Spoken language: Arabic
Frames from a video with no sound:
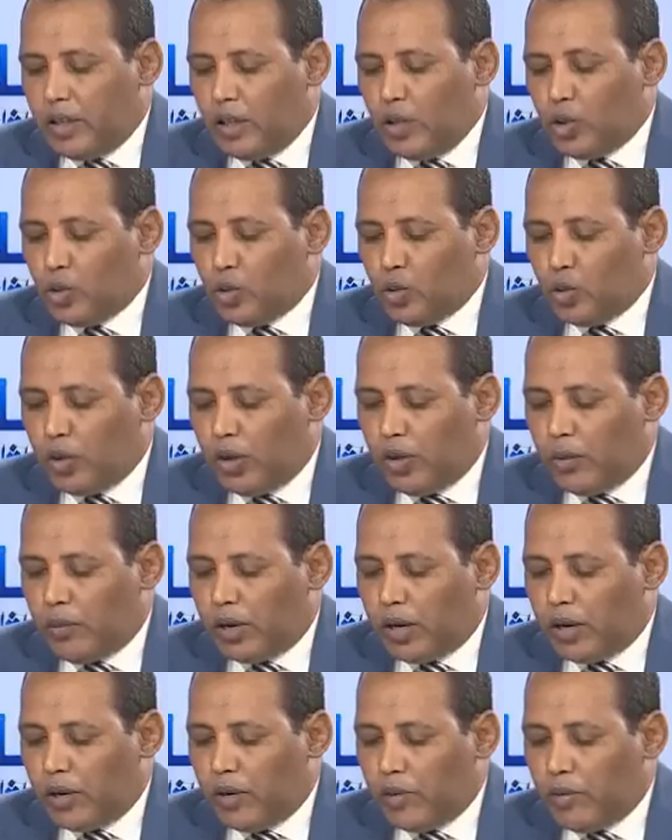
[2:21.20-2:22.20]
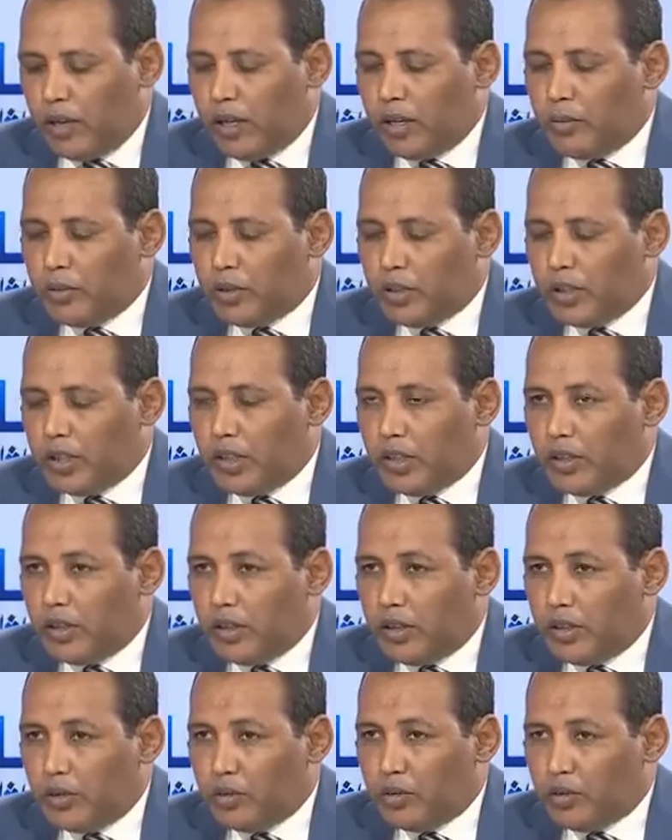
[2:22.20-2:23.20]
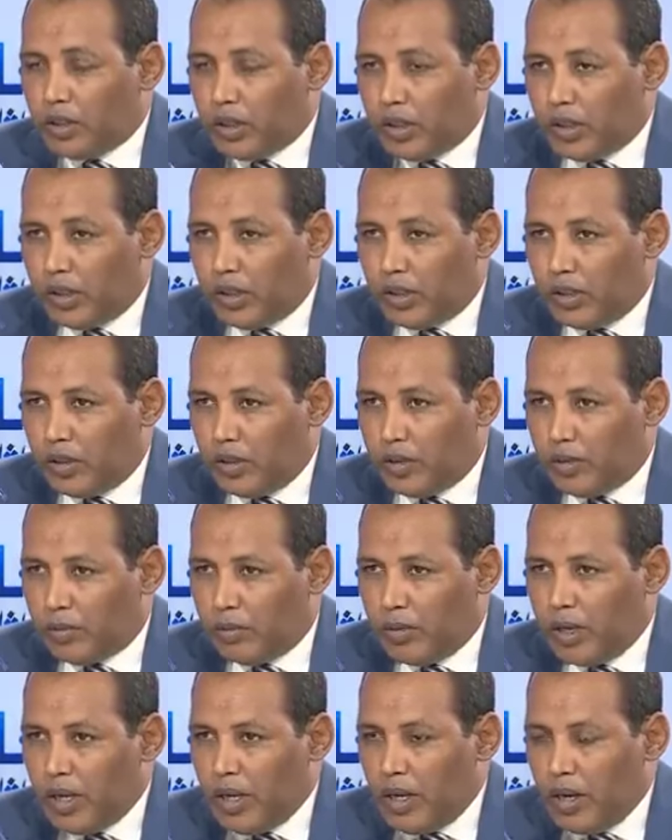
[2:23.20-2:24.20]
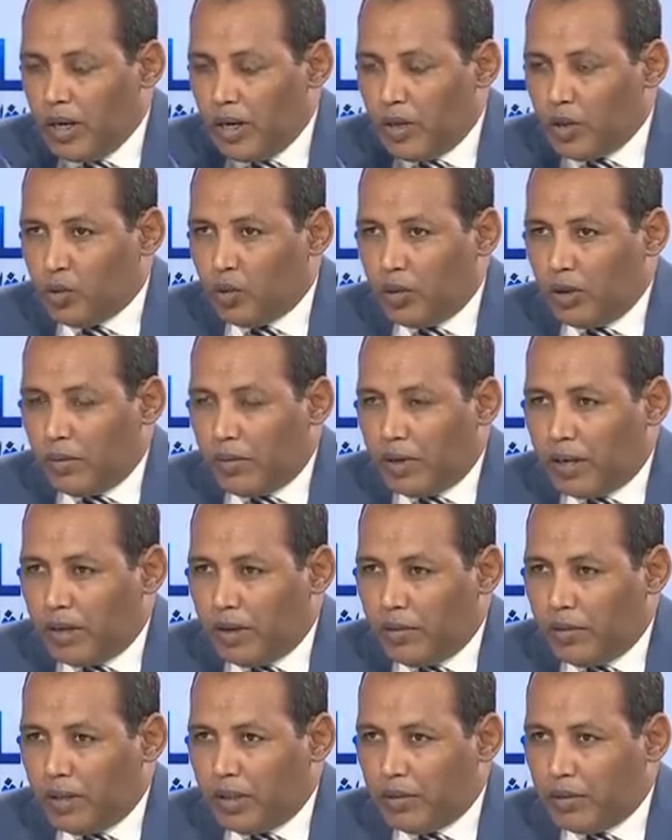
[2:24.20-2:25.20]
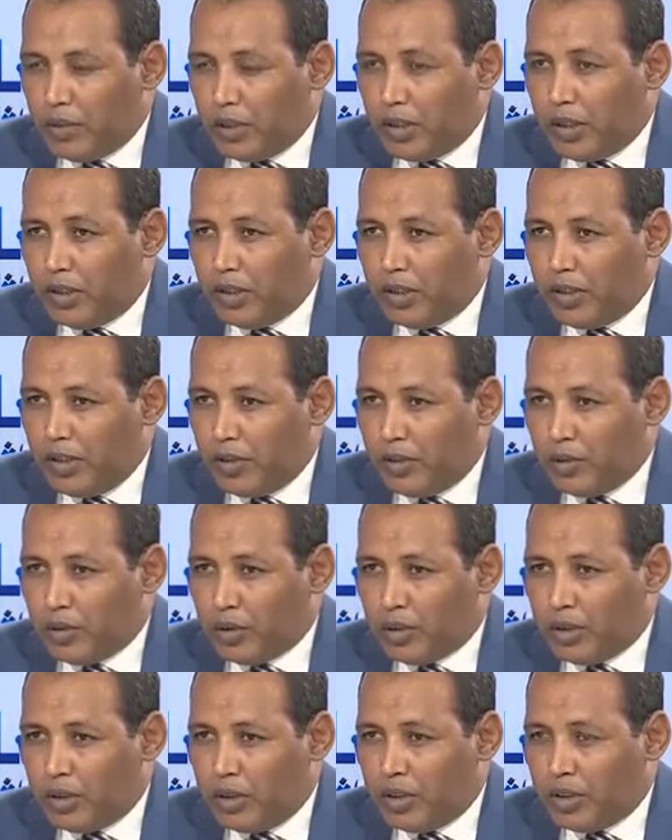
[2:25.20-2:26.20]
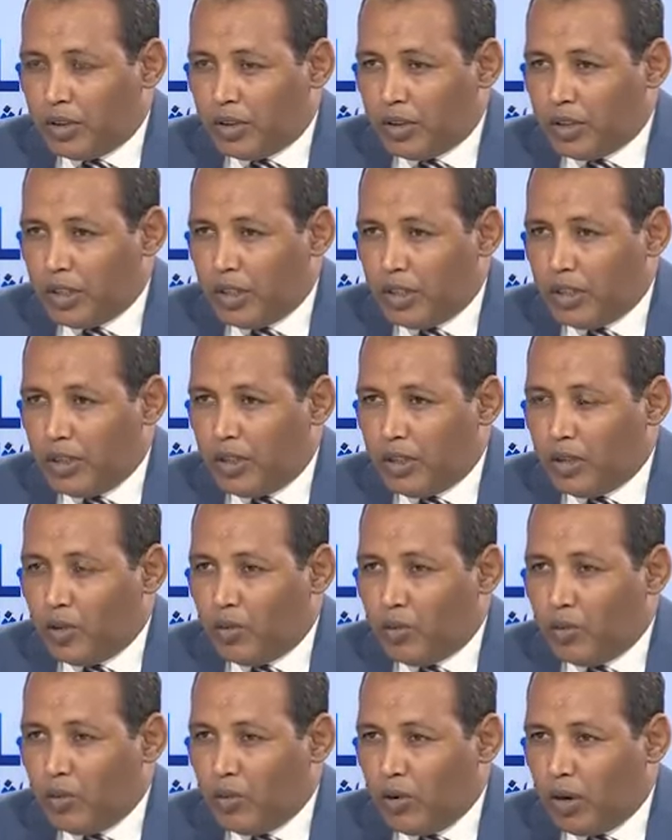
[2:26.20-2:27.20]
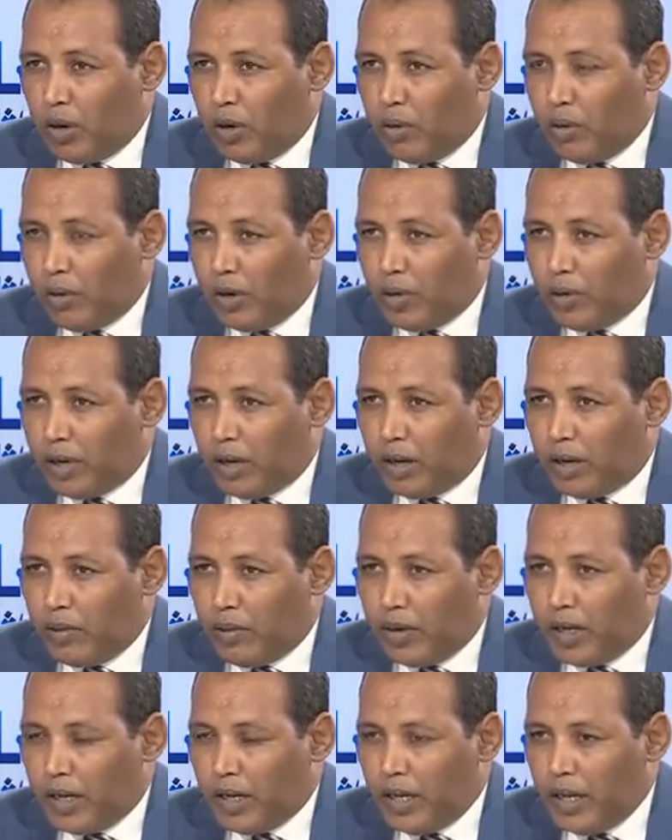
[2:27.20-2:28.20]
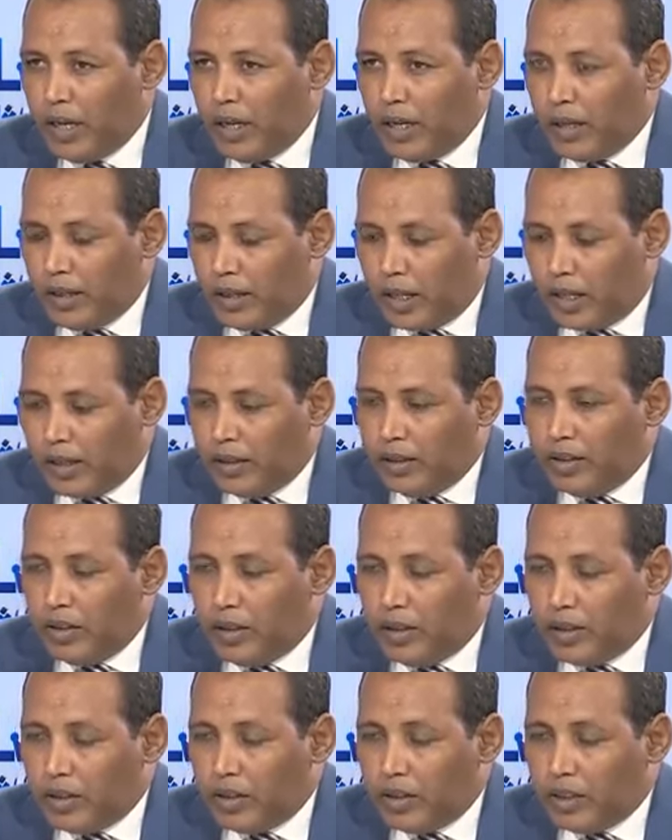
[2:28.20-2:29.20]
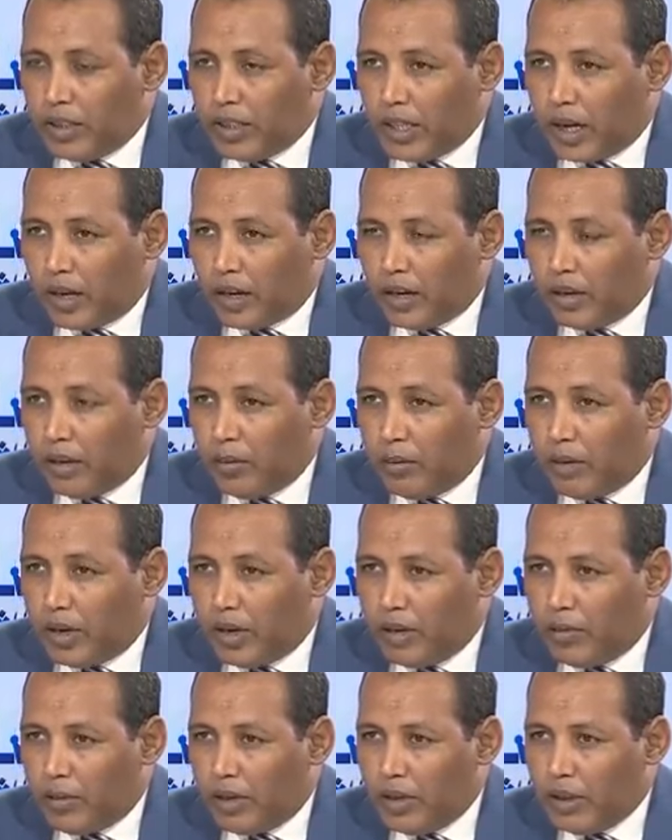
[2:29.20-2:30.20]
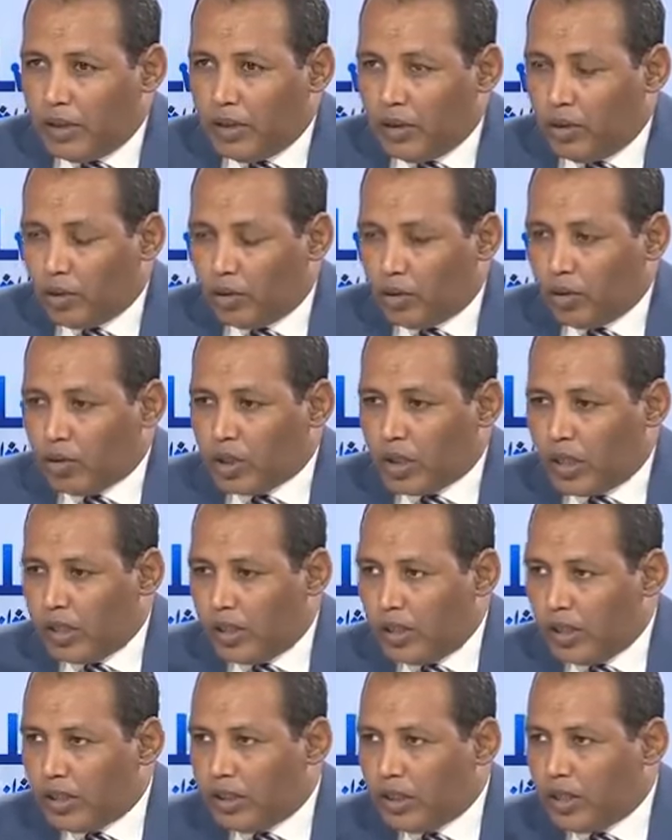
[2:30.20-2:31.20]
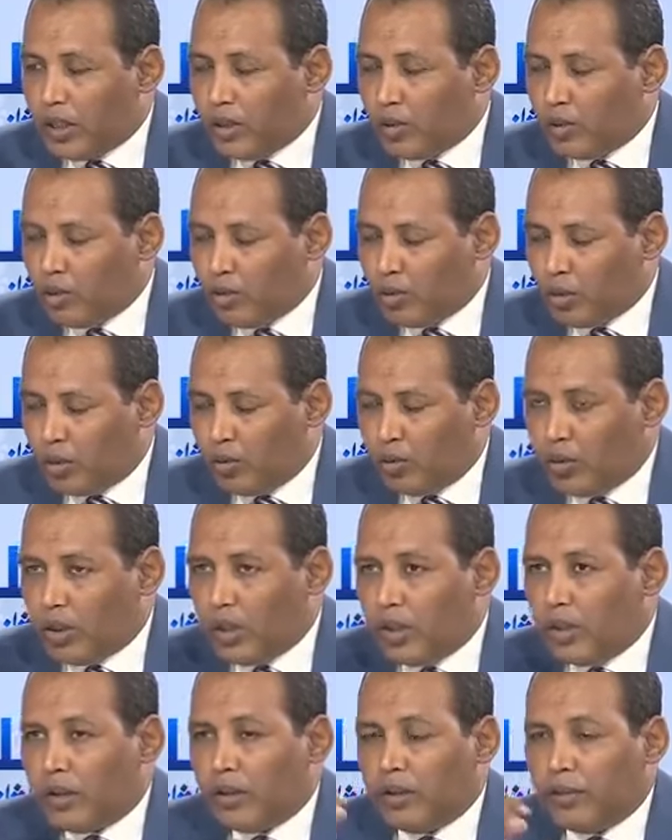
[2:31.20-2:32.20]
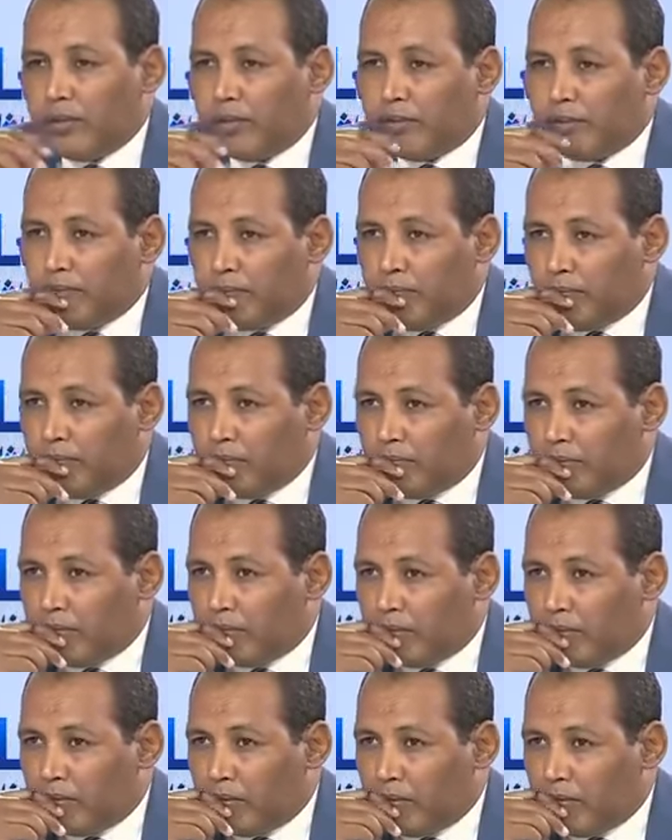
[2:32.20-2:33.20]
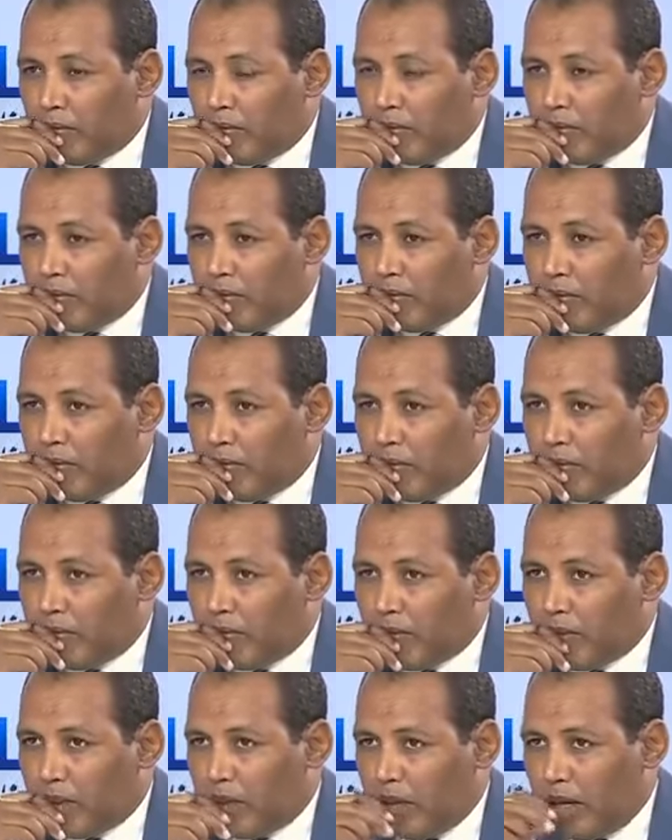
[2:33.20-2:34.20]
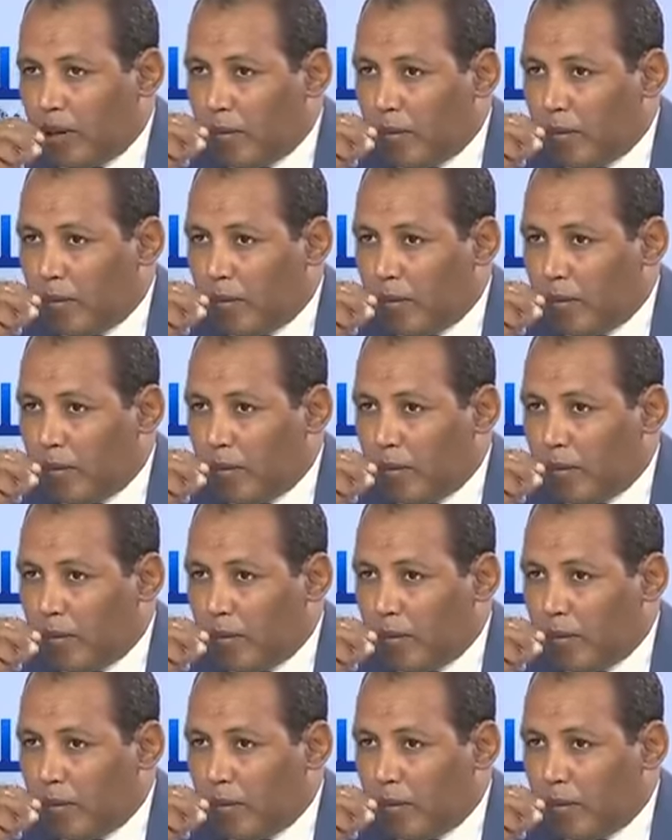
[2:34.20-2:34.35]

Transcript: أسوأ برلمان من سنة 92 إلى اليوم اسوء أسوأ برلمان من سنة 92 إلى اليوم هو أول برلمان يعدل لجنة تحقيق برلمانية وتوصل النتائج ويصوت عليها لا قد تقول لجان تحقيق برلمانية قال